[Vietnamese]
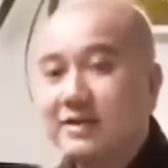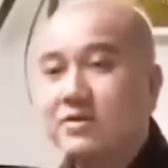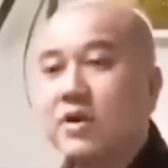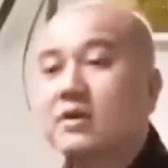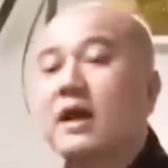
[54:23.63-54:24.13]

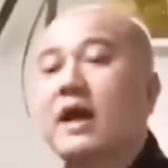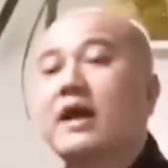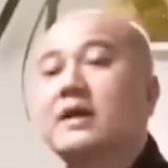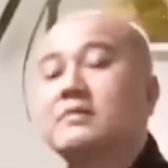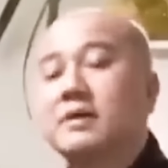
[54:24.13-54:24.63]
Có
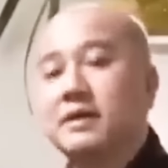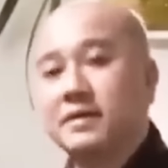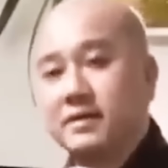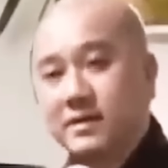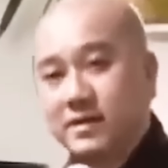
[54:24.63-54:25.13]
thể
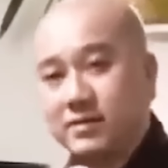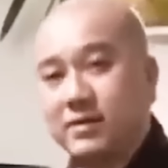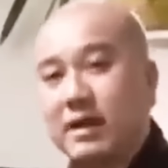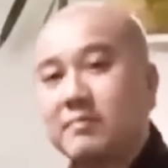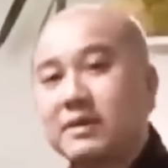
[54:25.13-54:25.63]
mình hiểu
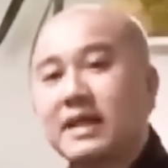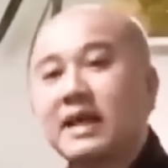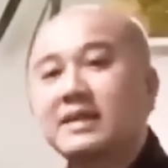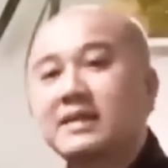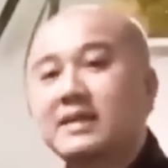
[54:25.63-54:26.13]
lầm là
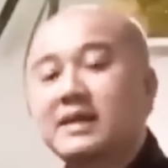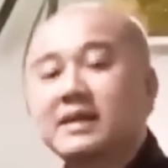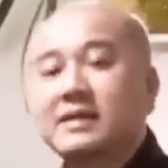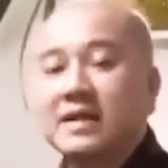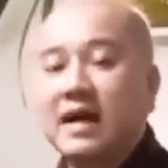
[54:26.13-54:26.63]
tại vì
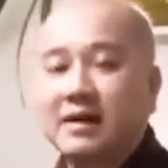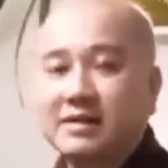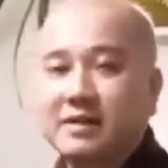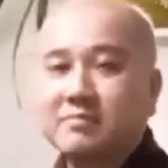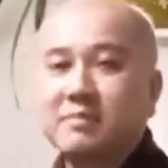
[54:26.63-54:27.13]
đời
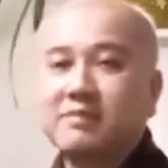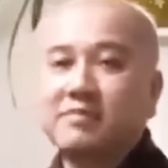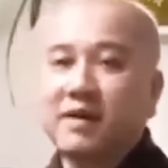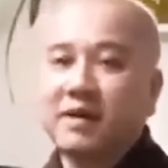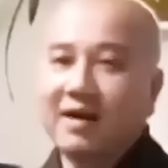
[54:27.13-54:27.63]
sống mình
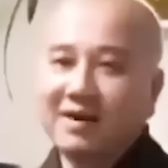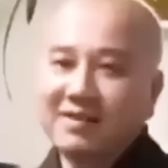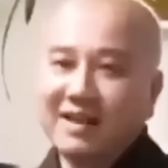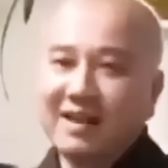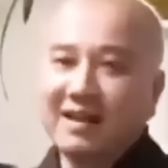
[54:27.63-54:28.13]
phần
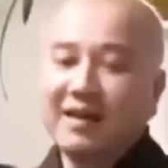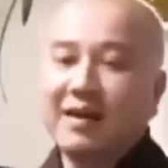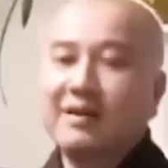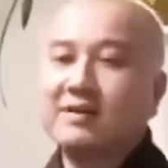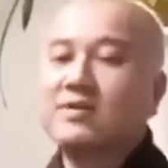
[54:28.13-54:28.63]
lớn là
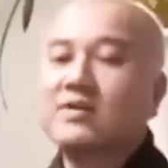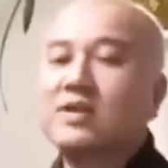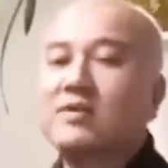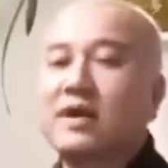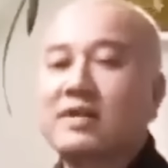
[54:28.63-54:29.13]
nó
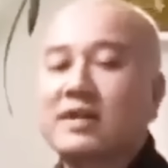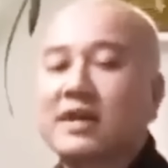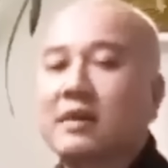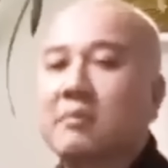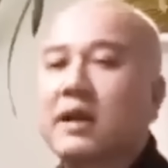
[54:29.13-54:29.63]
kêu là
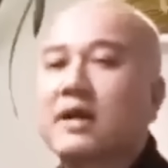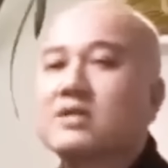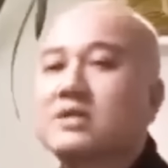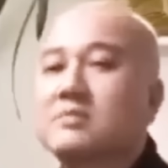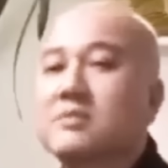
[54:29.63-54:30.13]
gì?
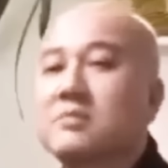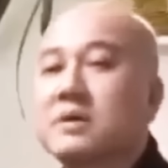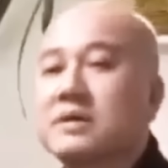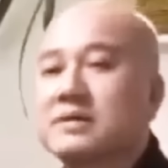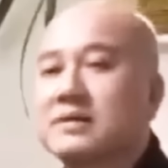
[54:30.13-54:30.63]
Pleasure
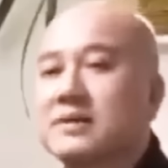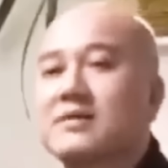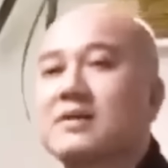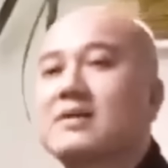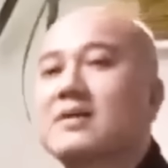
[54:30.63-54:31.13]
moment
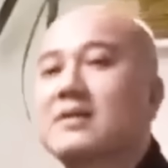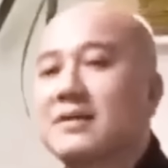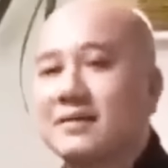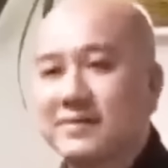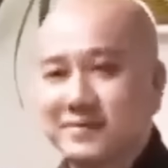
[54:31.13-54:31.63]
nó rất là
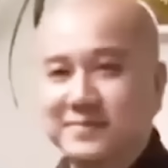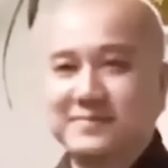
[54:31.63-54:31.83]
nhiều.